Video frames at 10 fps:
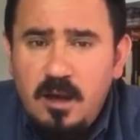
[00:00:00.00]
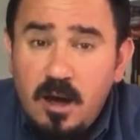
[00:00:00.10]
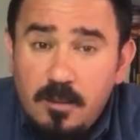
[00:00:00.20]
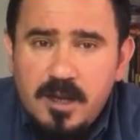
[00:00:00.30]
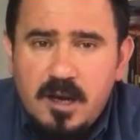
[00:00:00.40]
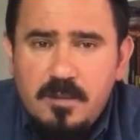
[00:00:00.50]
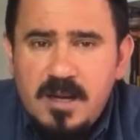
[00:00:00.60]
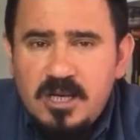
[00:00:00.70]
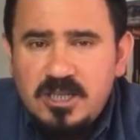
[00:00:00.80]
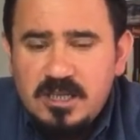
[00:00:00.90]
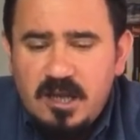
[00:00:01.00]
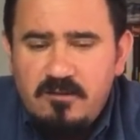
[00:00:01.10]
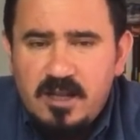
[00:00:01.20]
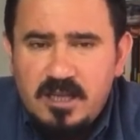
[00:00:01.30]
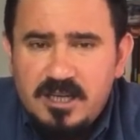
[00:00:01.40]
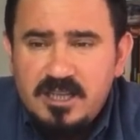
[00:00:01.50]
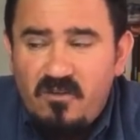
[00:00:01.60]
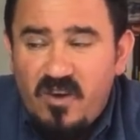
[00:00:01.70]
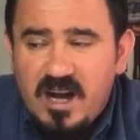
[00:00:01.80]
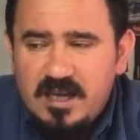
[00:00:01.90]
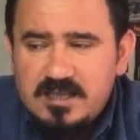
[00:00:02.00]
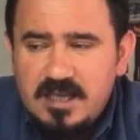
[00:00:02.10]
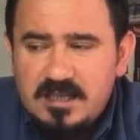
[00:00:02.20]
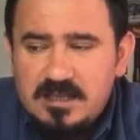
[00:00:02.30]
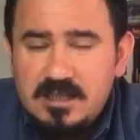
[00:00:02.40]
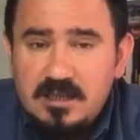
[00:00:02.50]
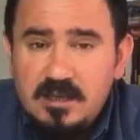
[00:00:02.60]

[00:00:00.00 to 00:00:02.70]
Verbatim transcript: Amerika Birleşik Devletleri'nde vaka sayısı